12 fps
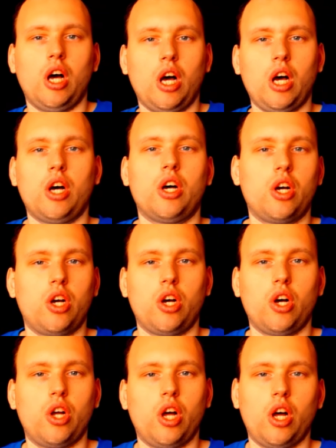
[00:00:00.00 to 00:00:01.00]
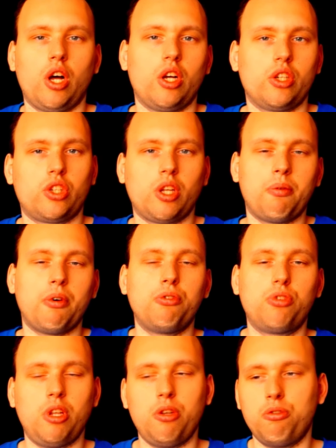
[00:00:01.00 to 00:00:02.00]
euh, j'aimerais
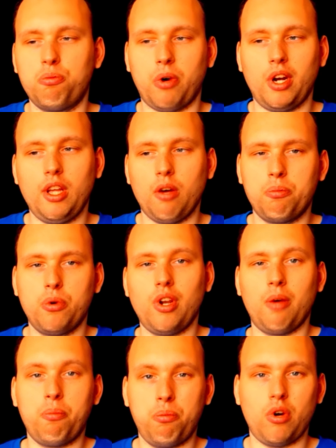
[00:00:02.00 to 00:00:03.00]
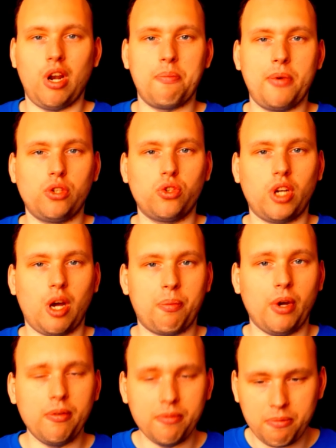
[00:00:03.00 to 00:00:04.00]
aussi vous parler un peu pour la pêche au
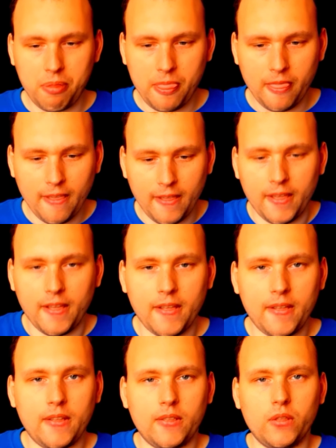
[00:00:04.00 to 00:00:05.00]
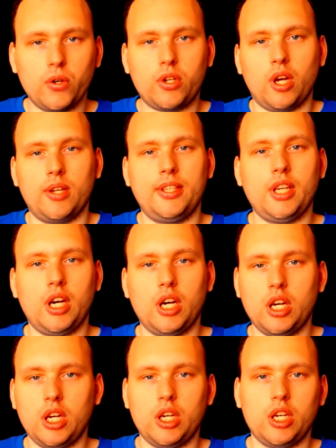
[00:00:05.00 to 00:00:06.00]
grappin. Donc il y
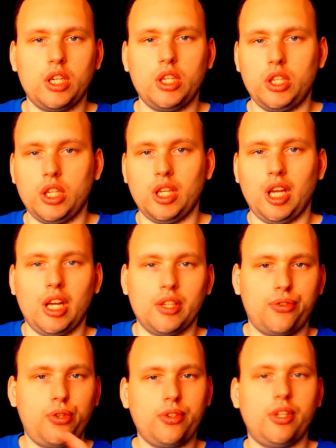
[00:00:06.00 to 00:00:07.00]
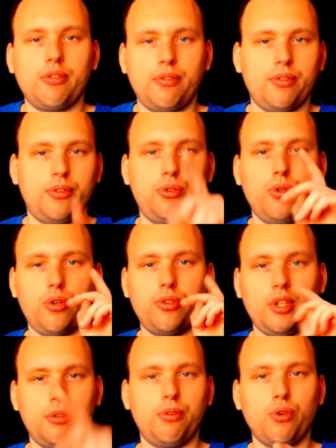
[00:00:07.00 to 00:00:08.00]
a sur cette sur
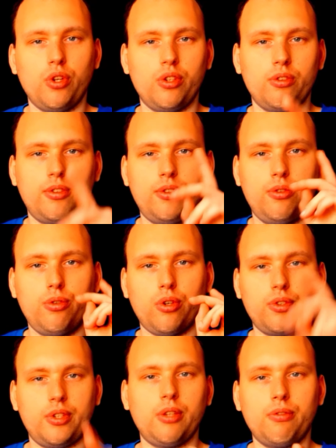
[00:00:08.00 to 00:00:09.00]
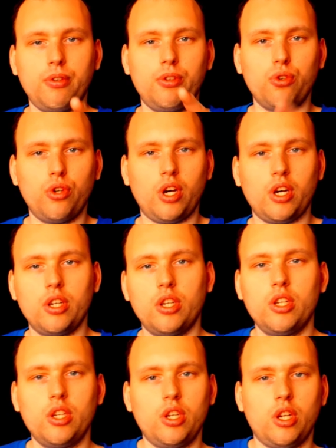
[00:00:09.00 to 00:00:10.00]
cette vidéo sur cette vidéo là
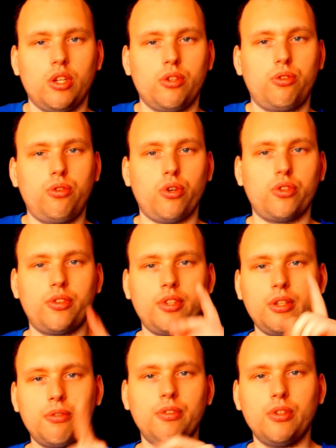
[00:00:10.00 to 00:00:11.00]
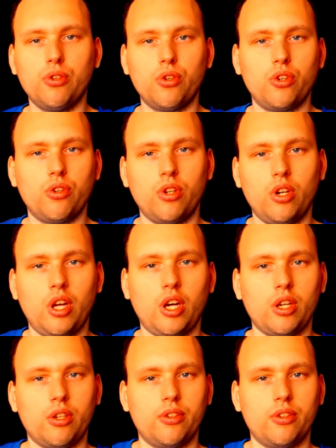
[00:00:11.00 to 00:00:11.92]
sur cette vidéo là